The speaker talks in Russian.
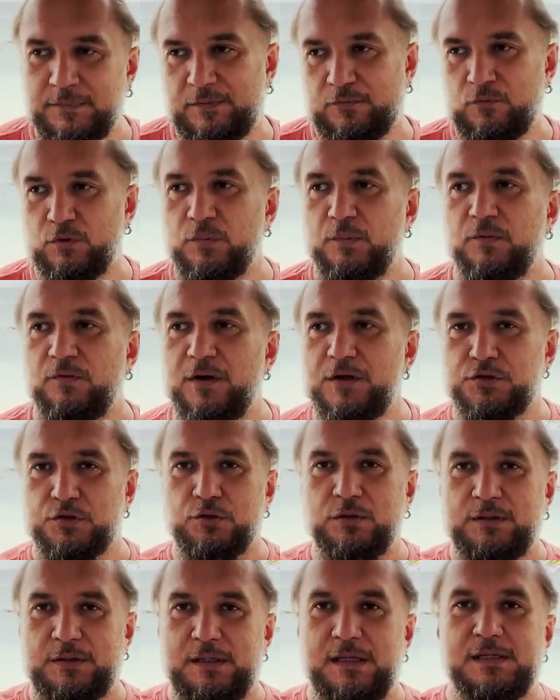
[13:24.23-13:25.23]
Вот, бывает, что
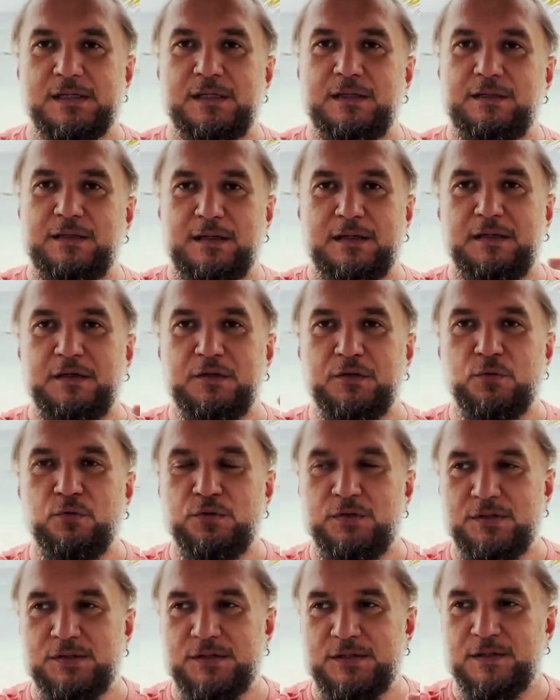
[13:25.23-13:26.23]
их несколько, они
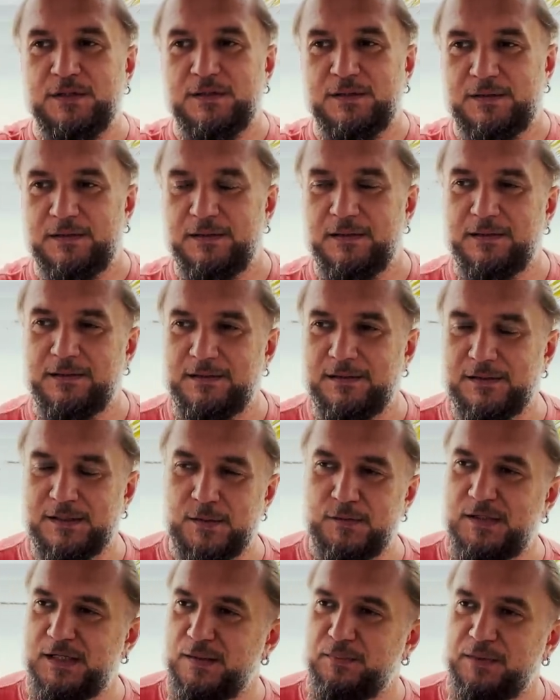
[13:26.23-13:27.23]
крутятся, это
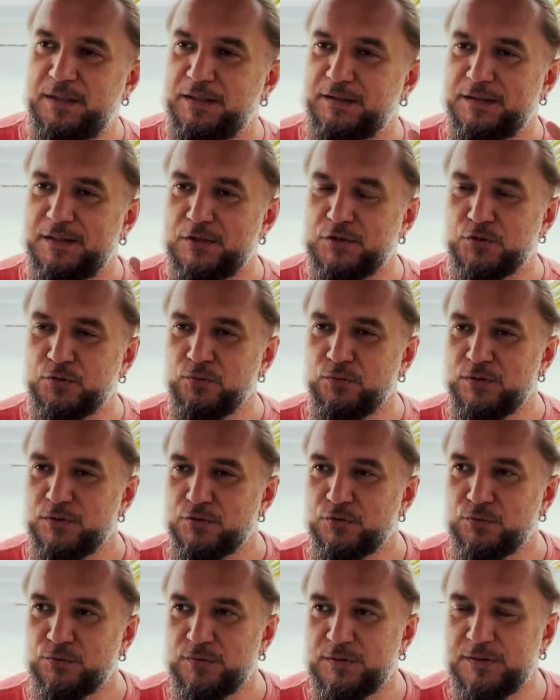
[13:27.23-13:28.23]
совсем редкая штука,
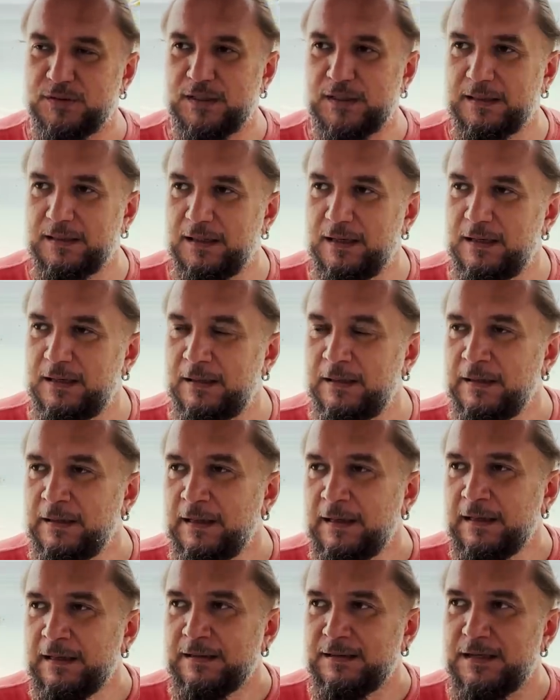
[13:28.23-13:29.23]
жутко дорогая.
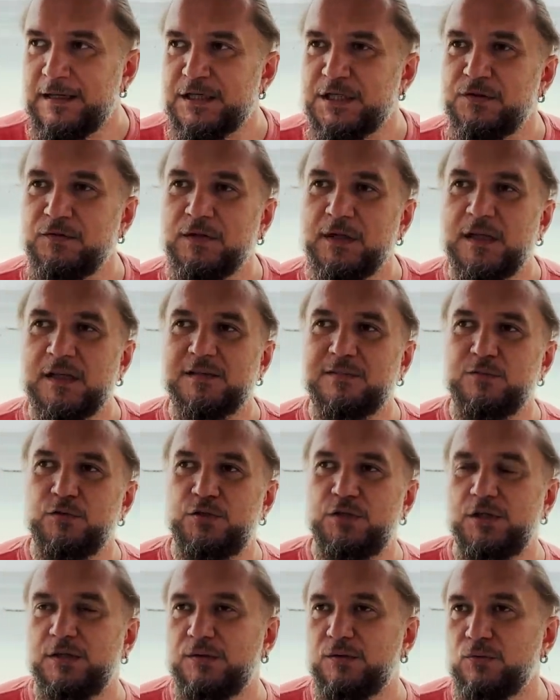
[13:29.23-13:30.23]
Даже 12
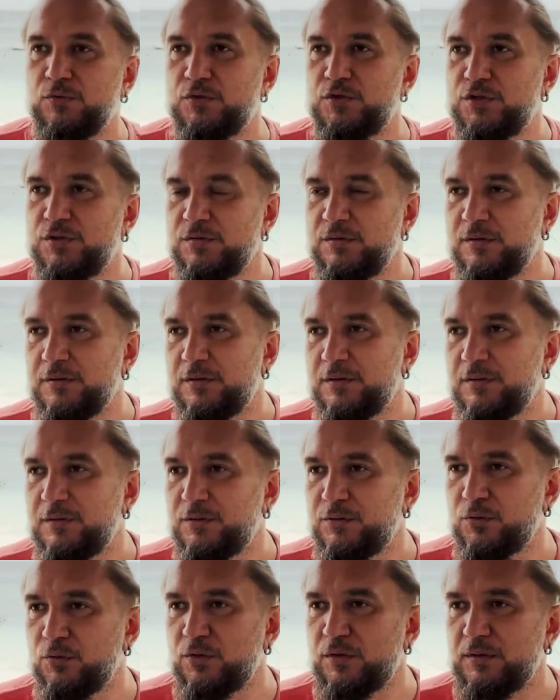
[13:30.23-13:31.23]
лучей это очень э,
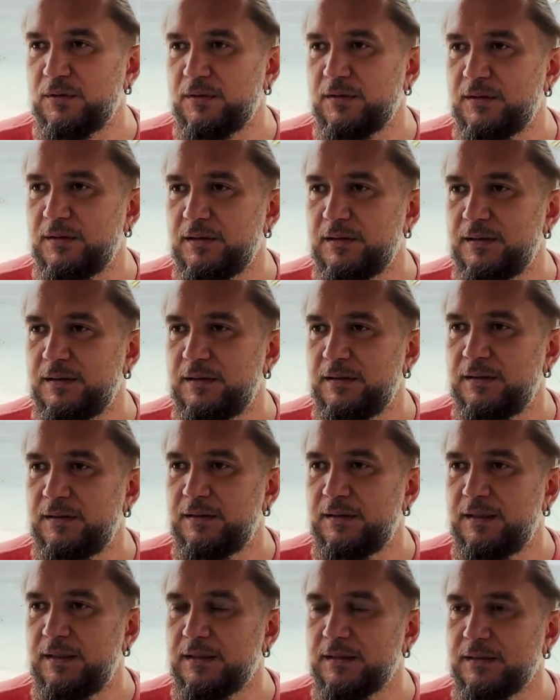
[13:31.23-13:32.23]
дорого и
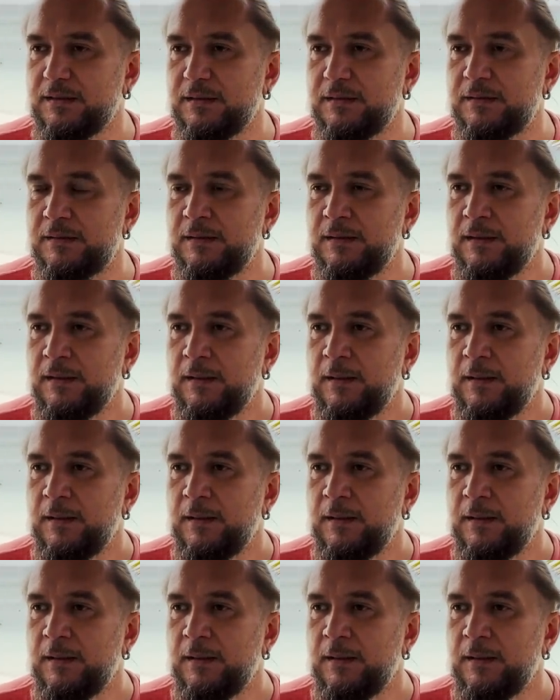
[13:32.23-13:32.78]
редко.